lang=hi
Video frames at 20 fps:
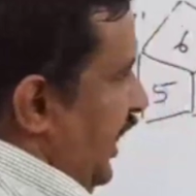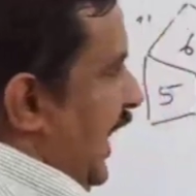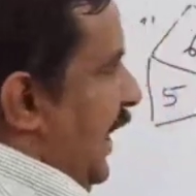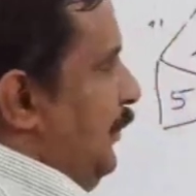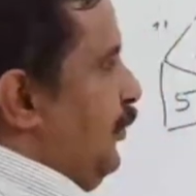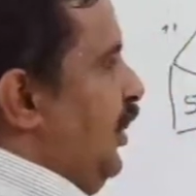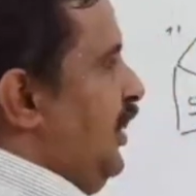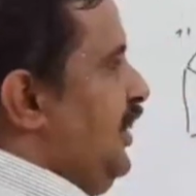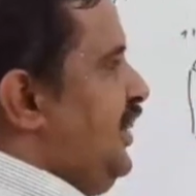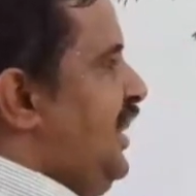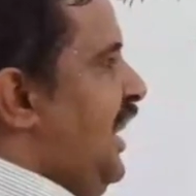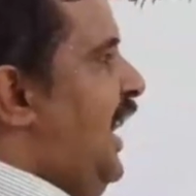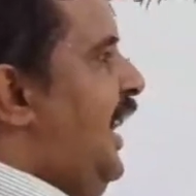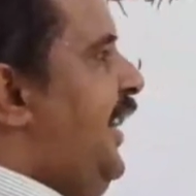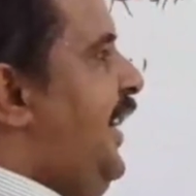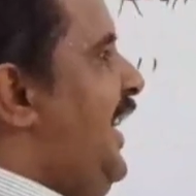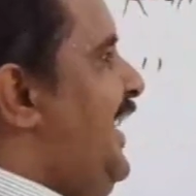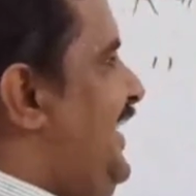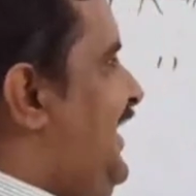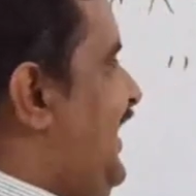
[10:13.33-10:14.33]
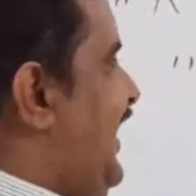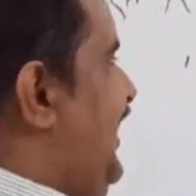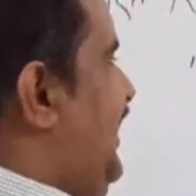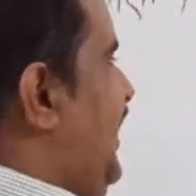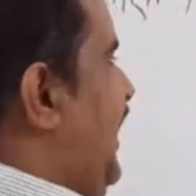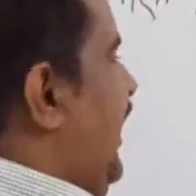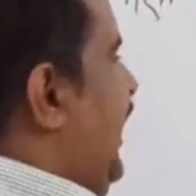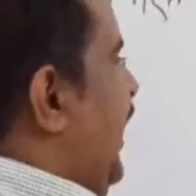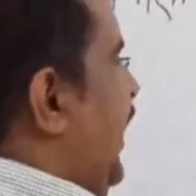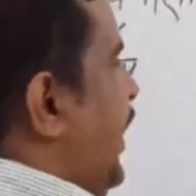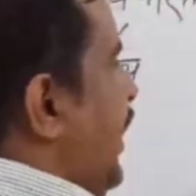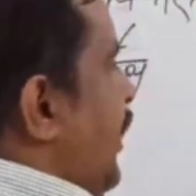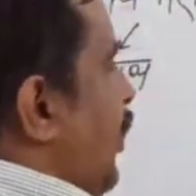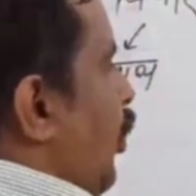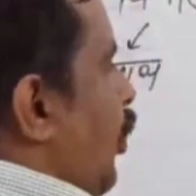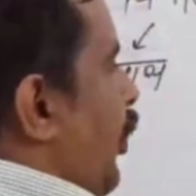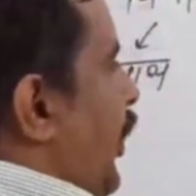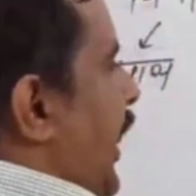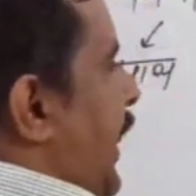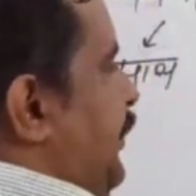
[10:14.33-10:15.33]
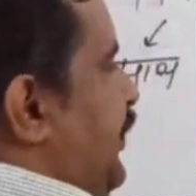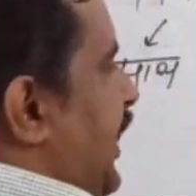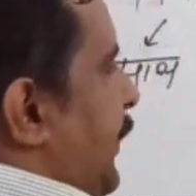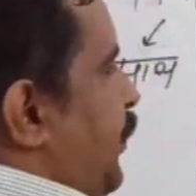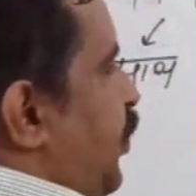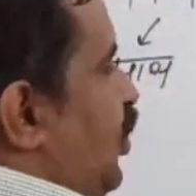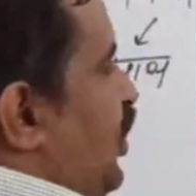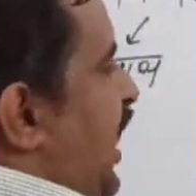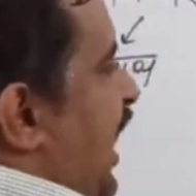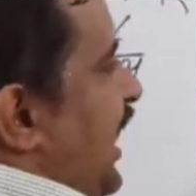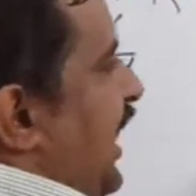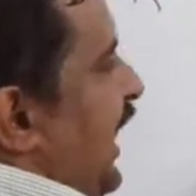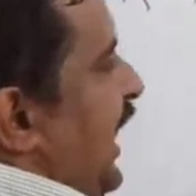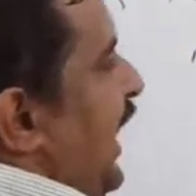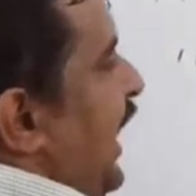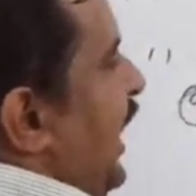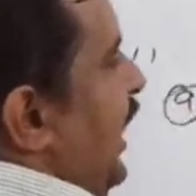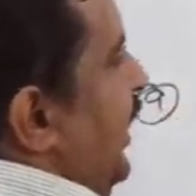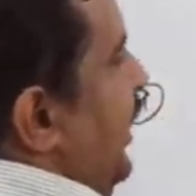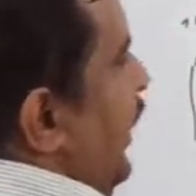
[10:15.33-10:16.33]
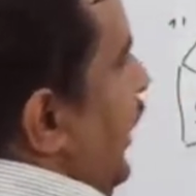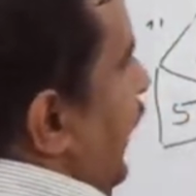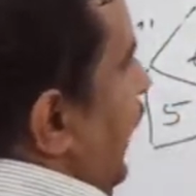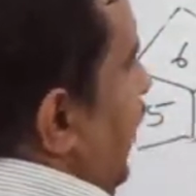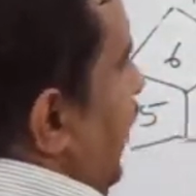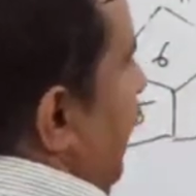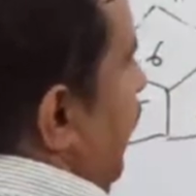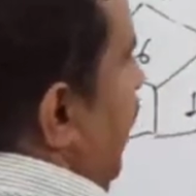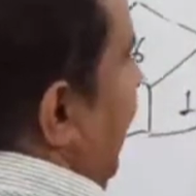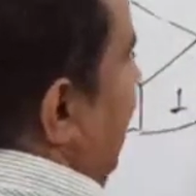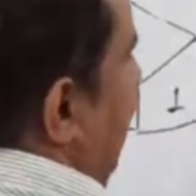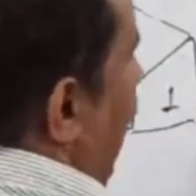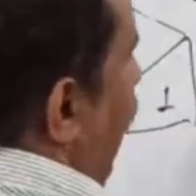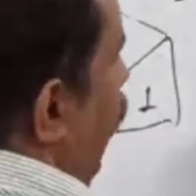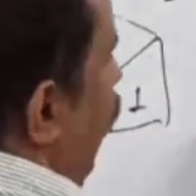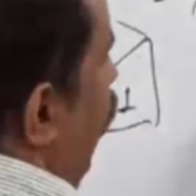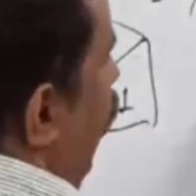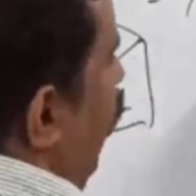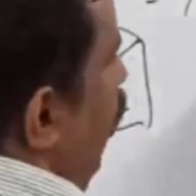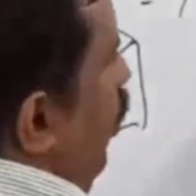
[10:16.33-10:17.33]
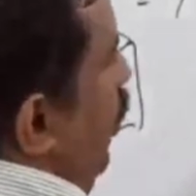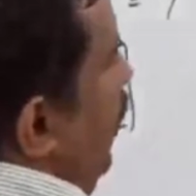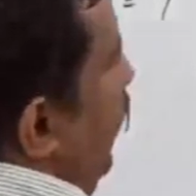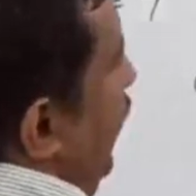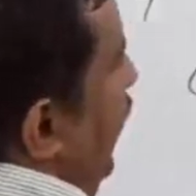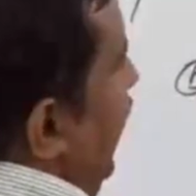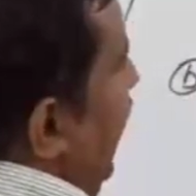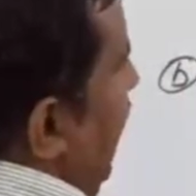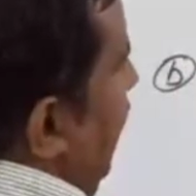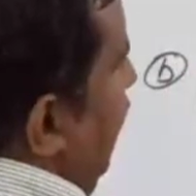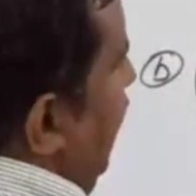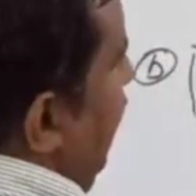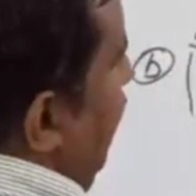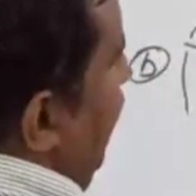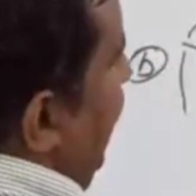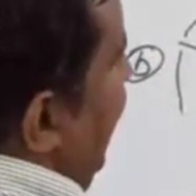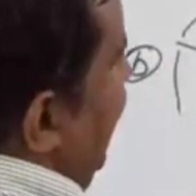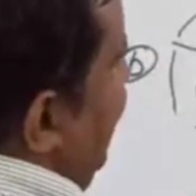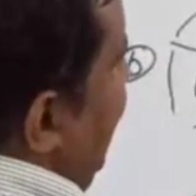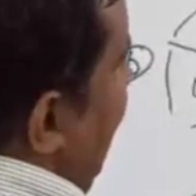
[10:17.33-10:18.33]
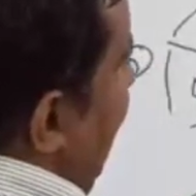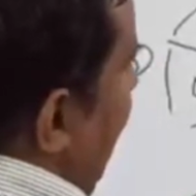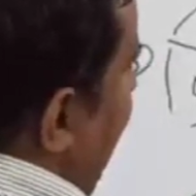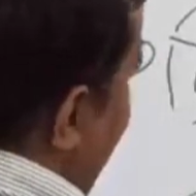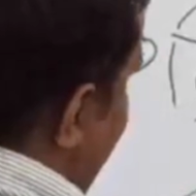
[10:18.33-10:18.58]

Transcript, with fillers: आपको चार डाइस दे दिए और आपसे पूछा गया कि बताओ निम्न में से